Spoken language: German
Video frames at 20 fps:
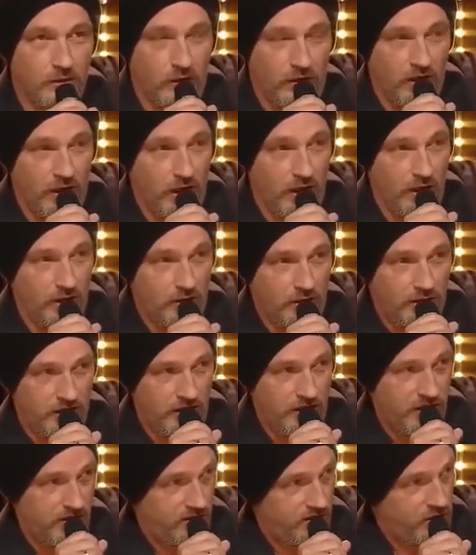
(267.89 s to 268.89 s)
oder
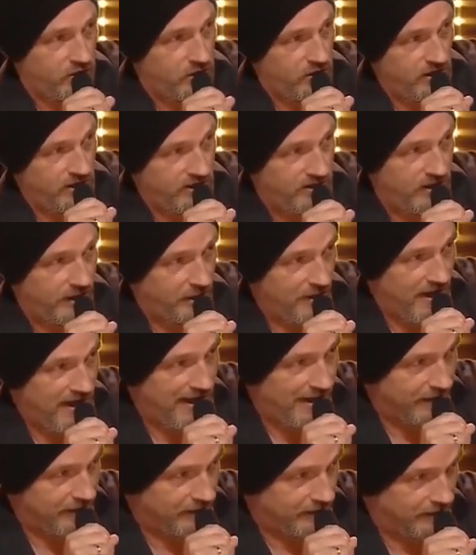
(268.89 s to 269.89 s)
Käse schließt den
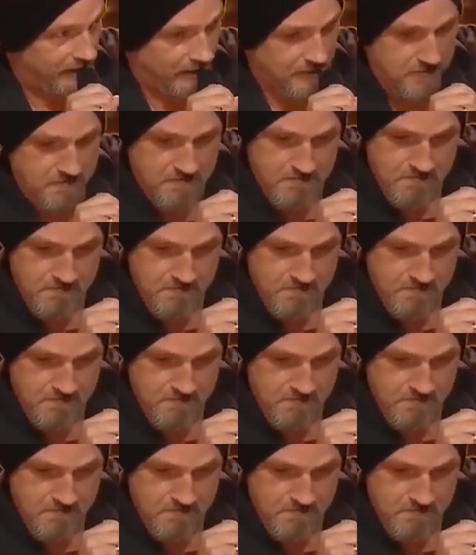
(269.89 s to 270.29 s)
Magen.